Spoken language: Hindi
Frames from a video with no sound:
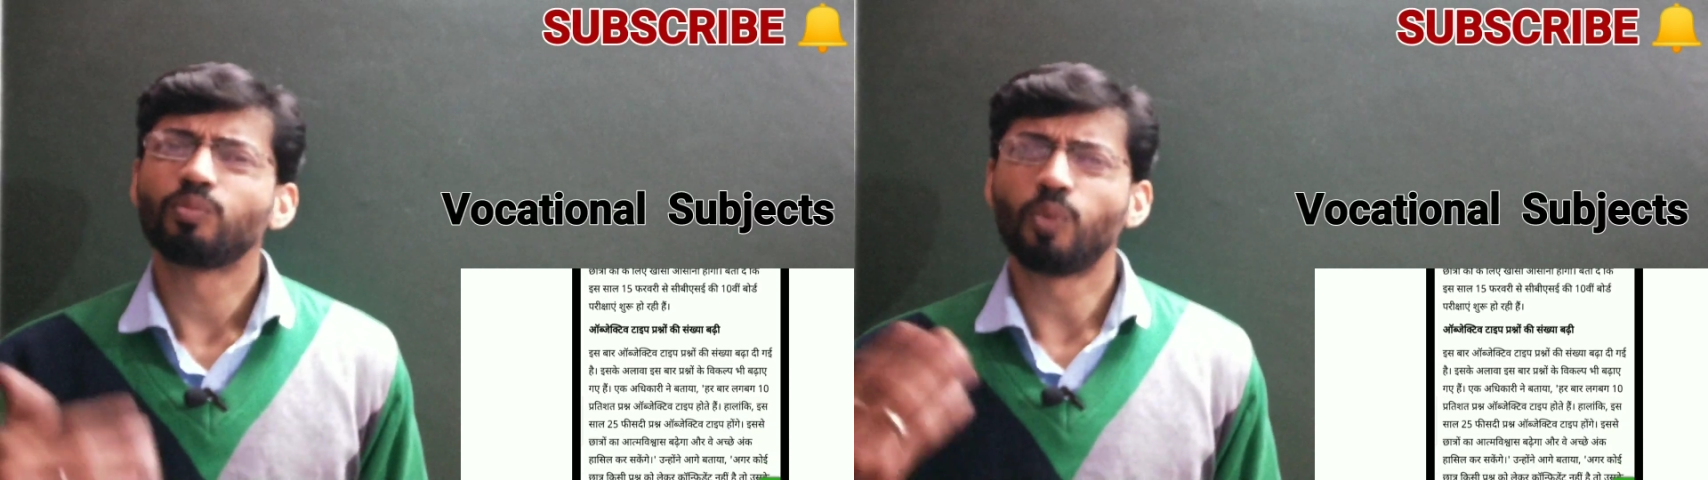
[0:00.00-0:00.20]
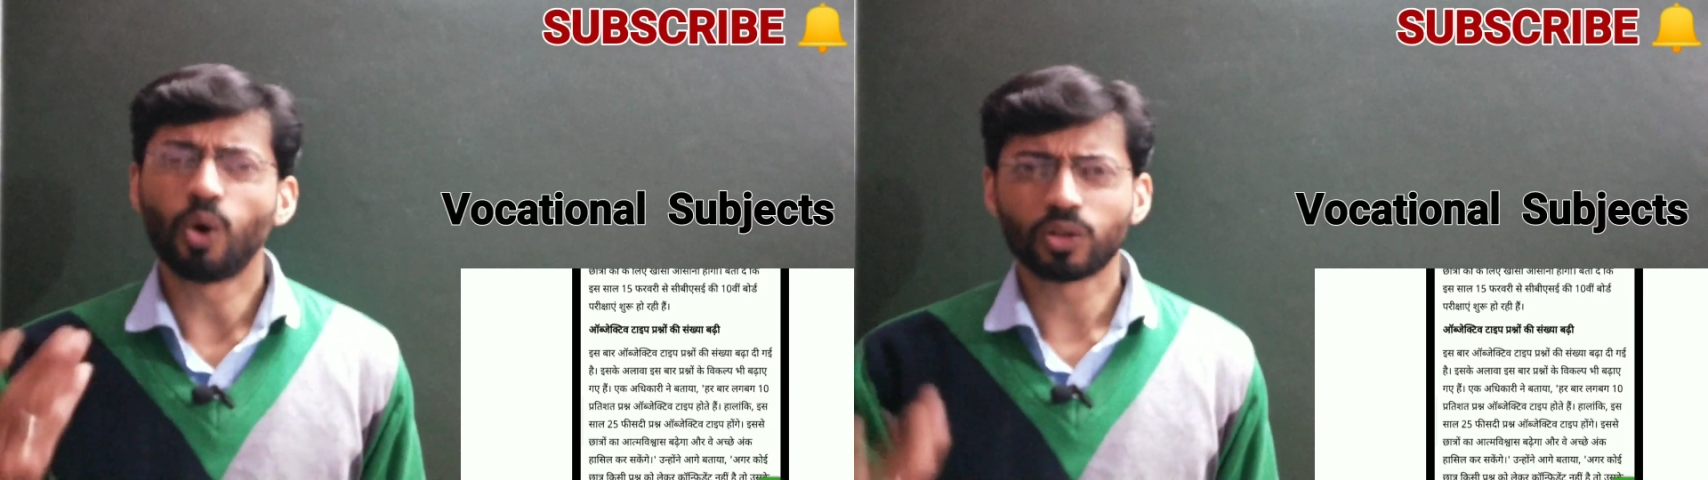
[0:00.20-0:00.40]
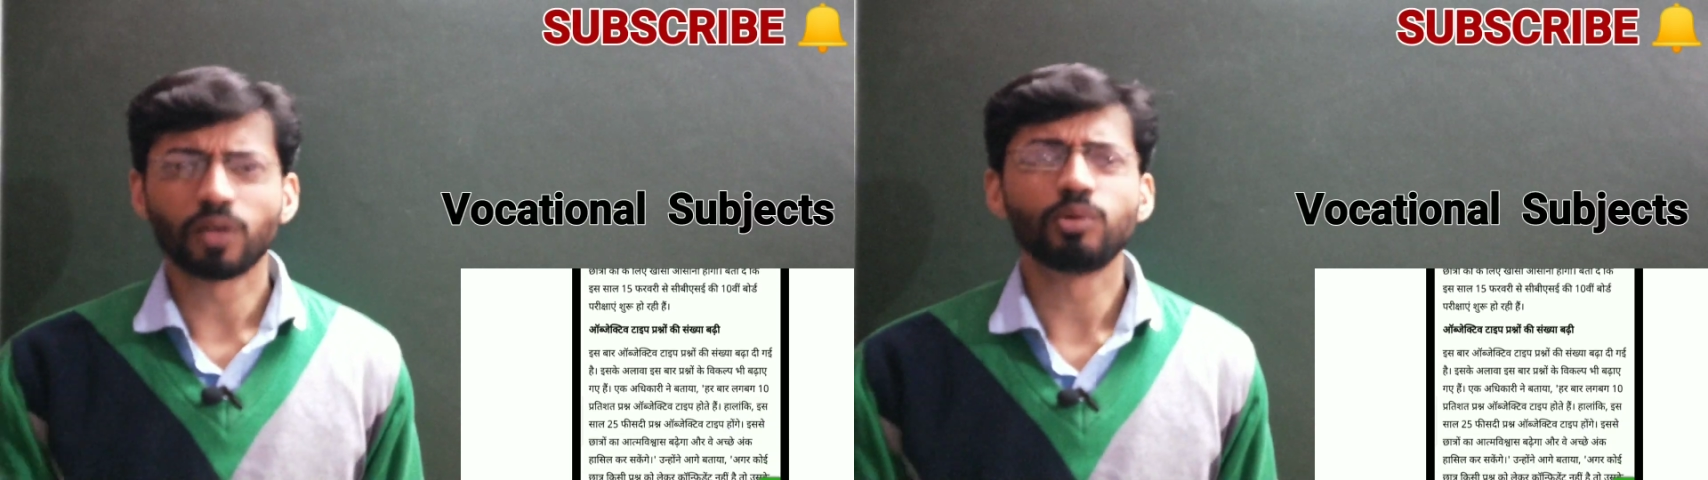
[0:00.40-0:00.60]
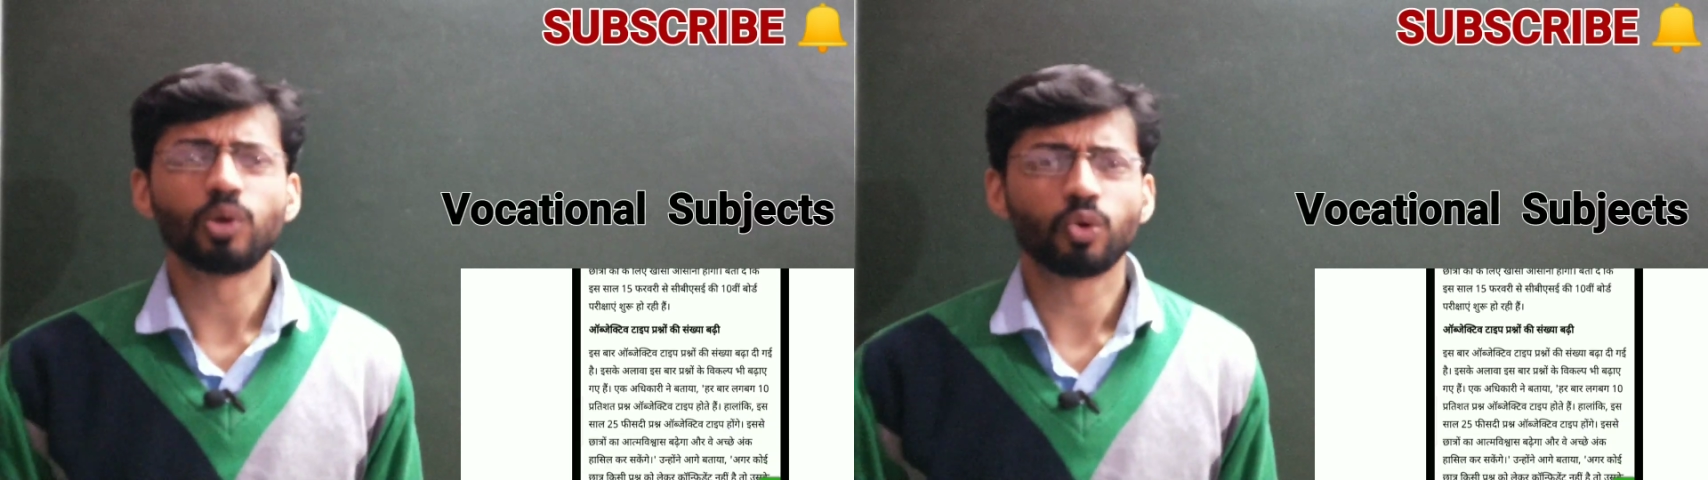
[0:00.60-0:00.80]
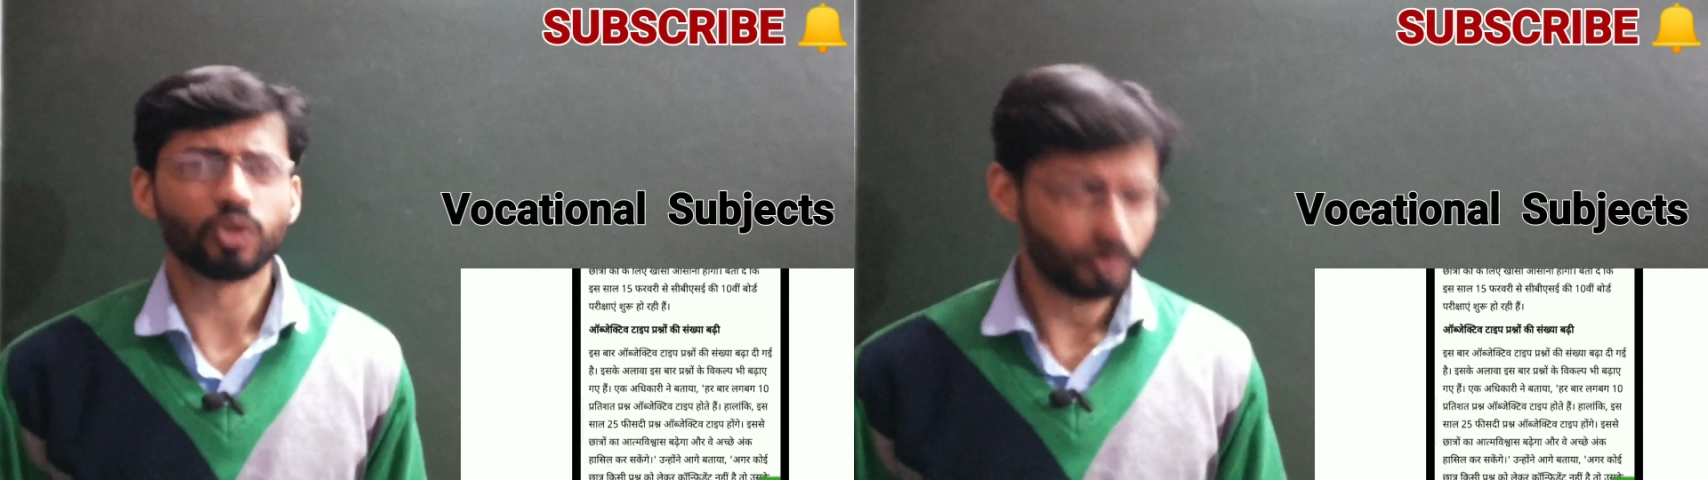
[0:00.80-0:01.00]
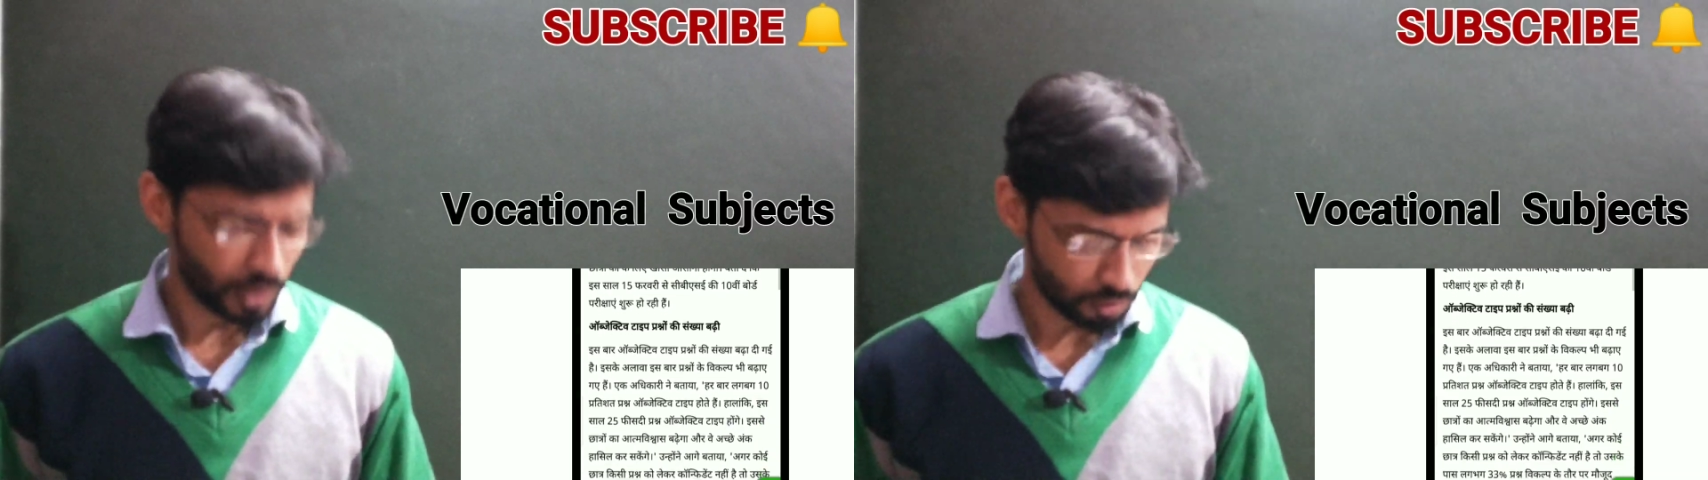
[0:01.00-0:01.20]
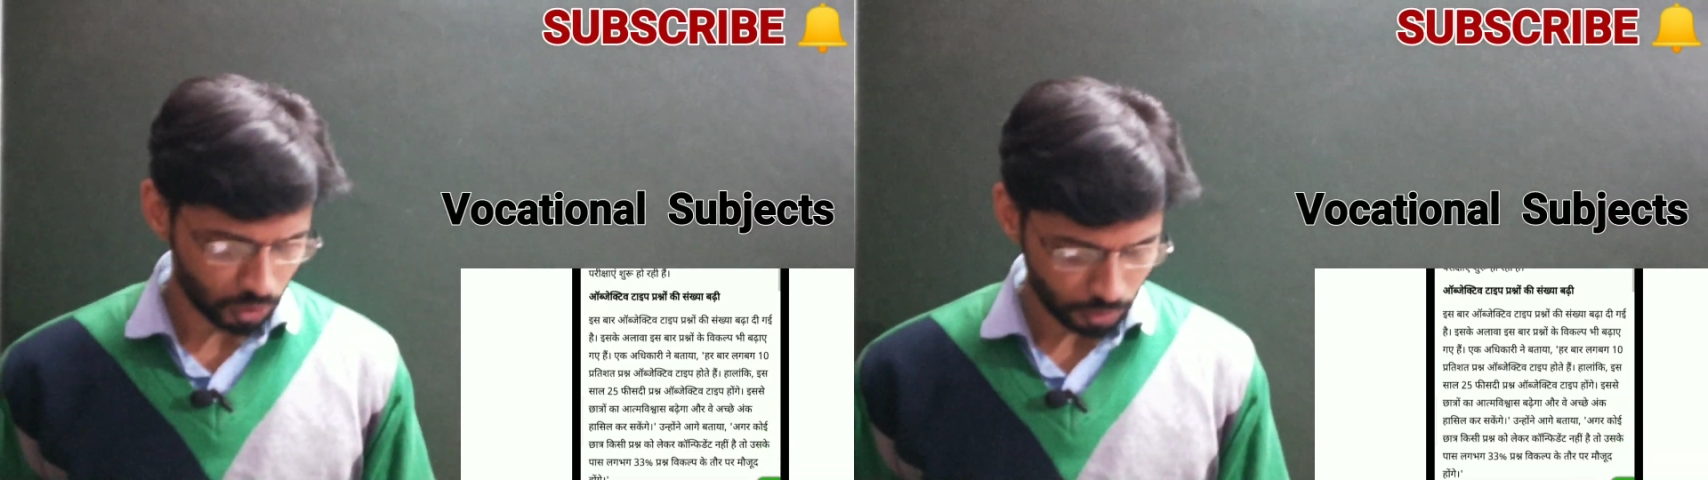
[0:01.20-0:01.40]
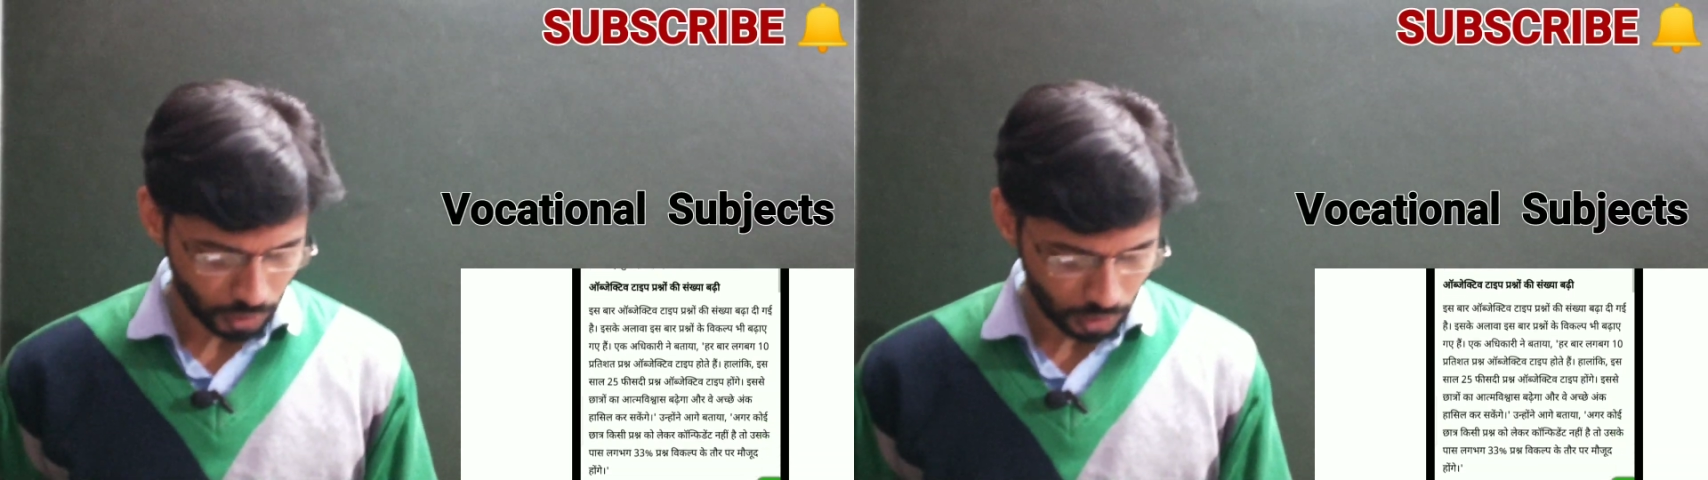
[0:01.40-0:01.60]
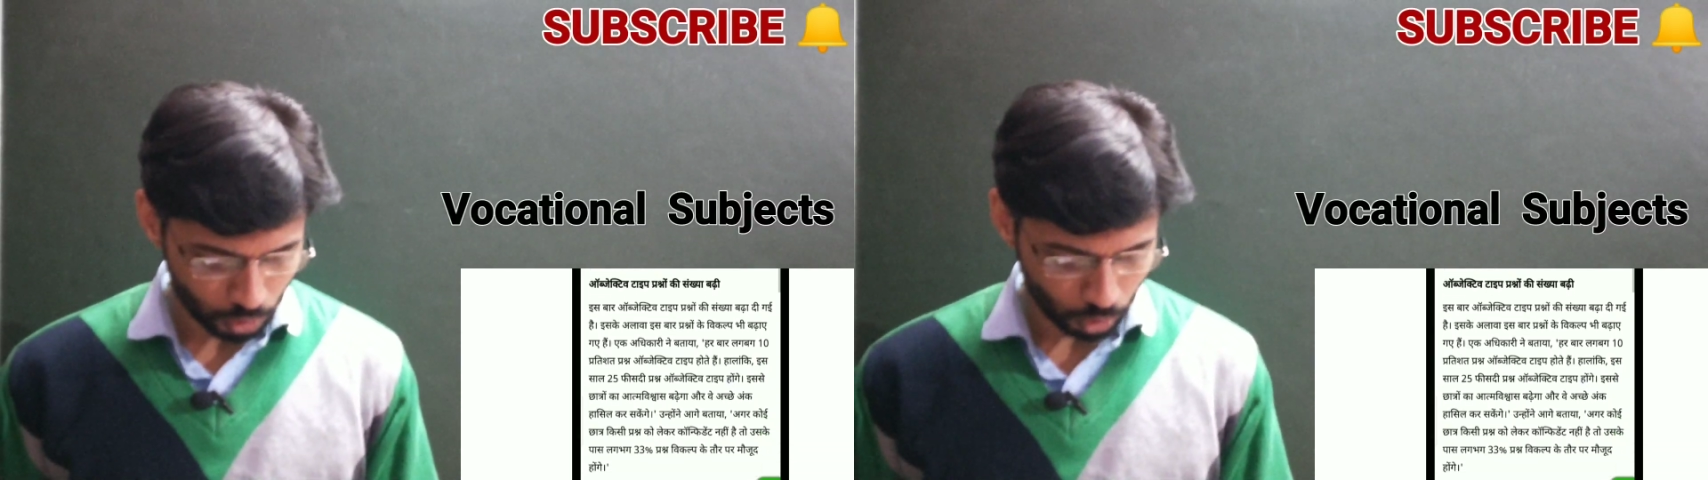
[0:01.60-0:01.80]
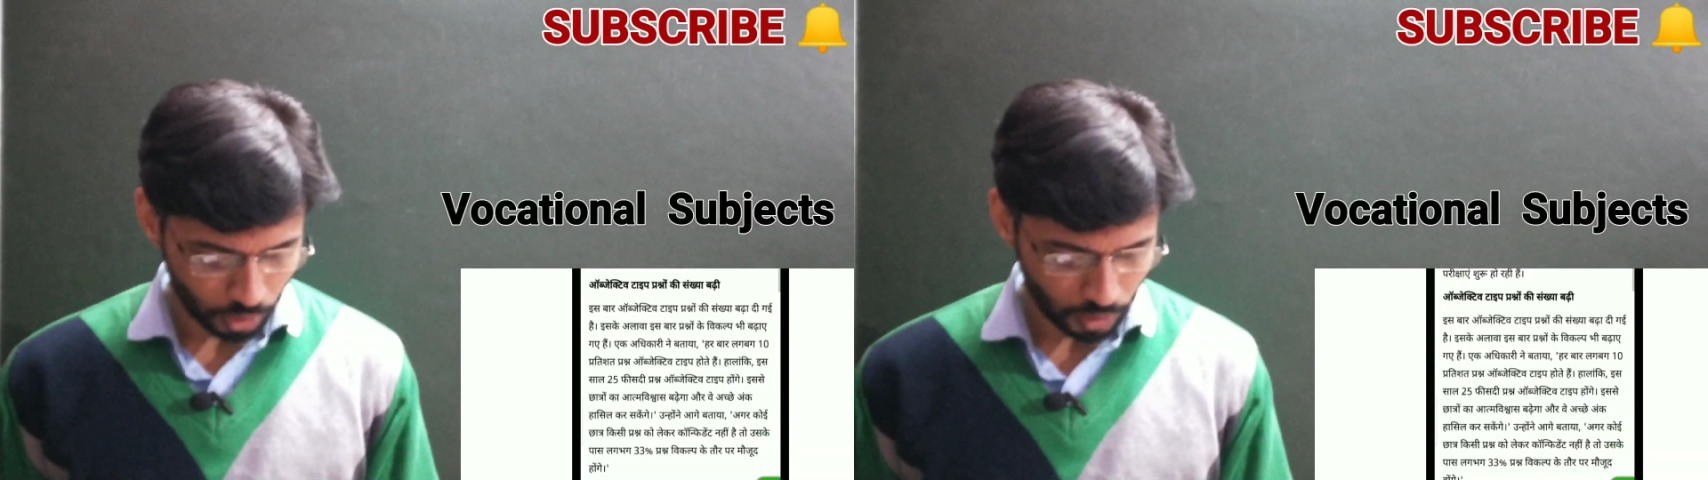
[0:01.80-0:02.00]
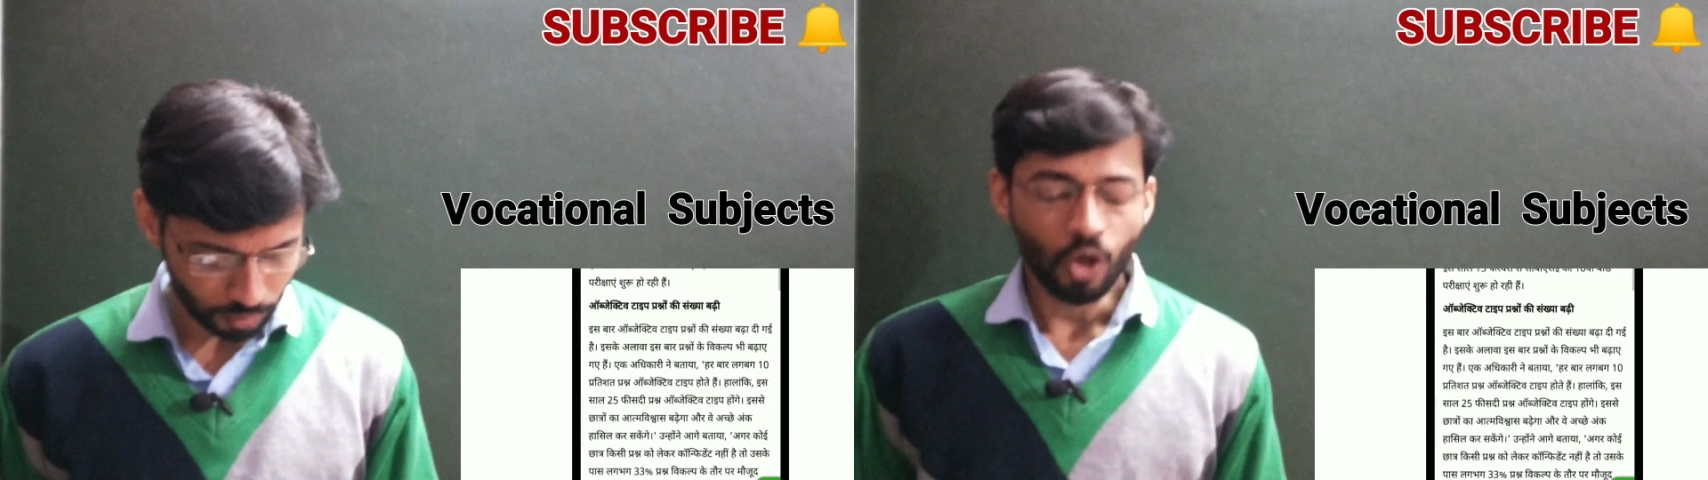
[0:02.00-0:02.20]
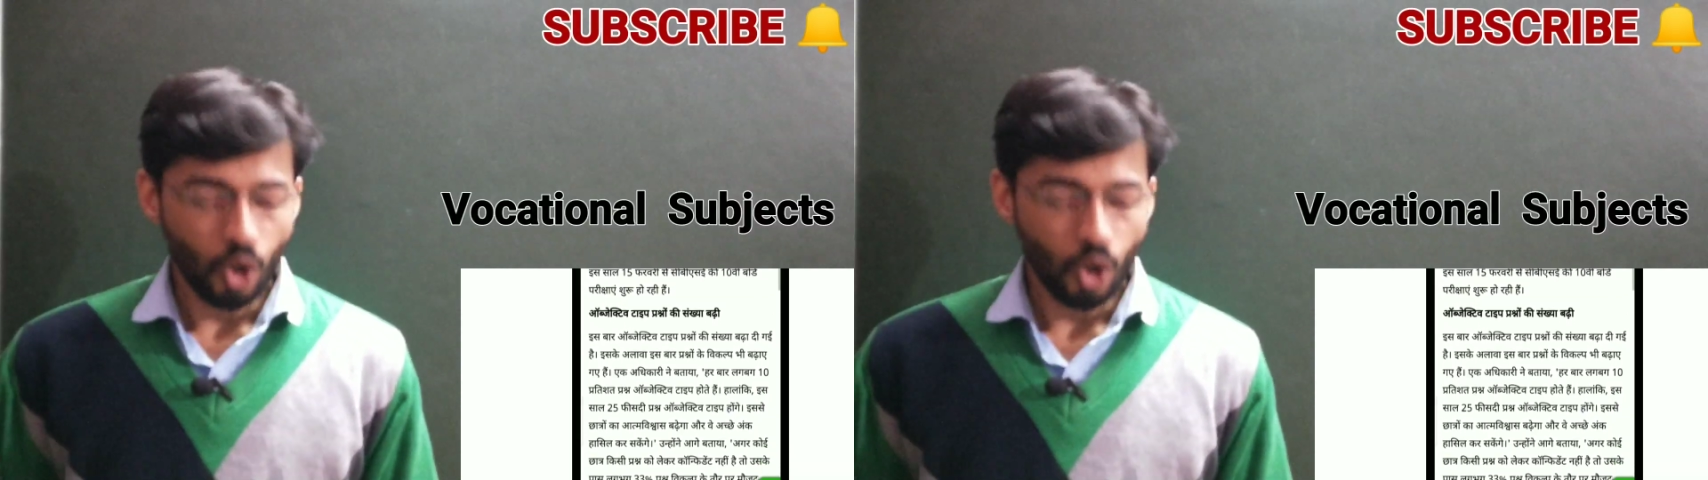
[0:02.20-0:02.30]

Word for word: बहुत कम लोगों के पास वो सब्जेक्ट्स होते हैं